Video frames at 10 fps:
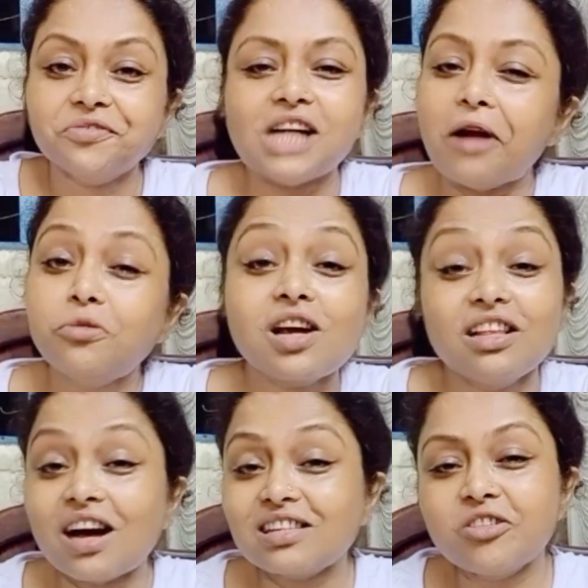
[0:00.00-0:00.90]
দারুণ
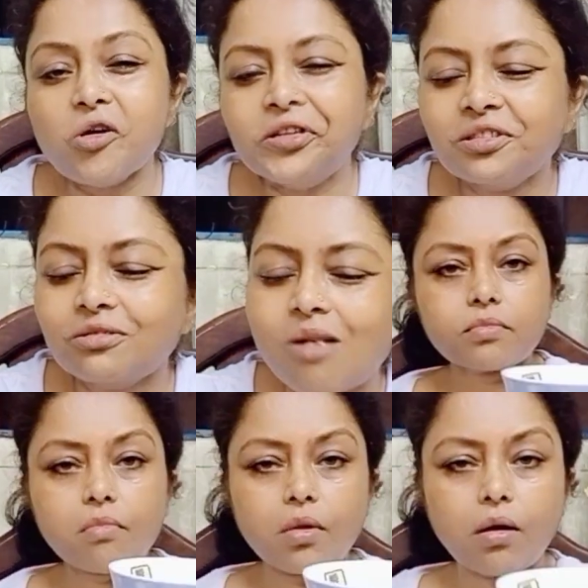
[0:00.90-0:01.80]
ঢেলা আছে গো
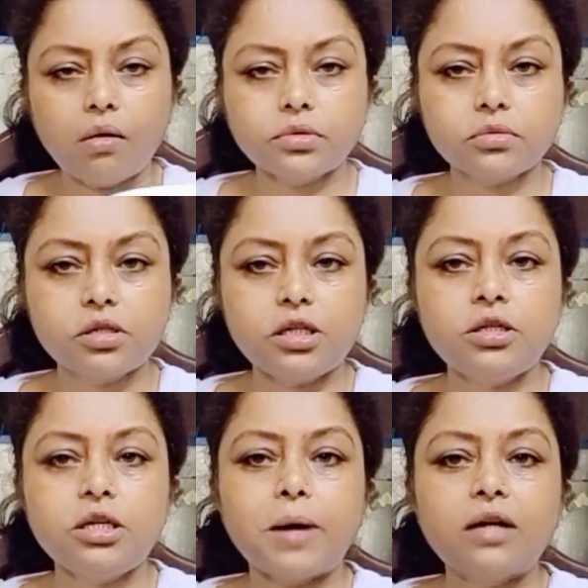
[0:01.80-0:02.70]

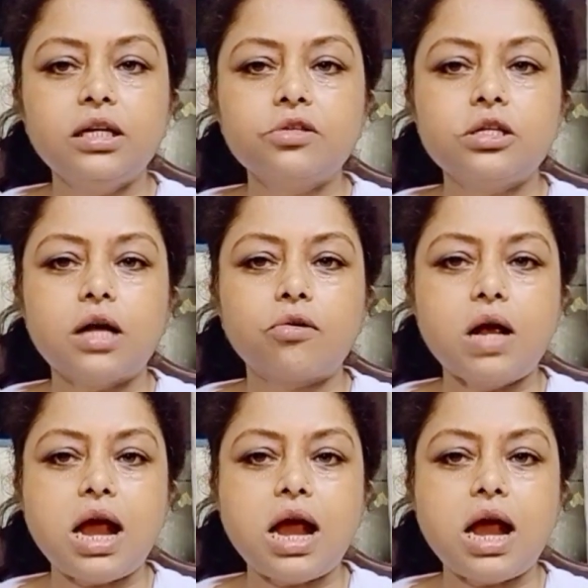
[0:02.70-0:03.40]
ডিমটি বানিয়েছি দেখো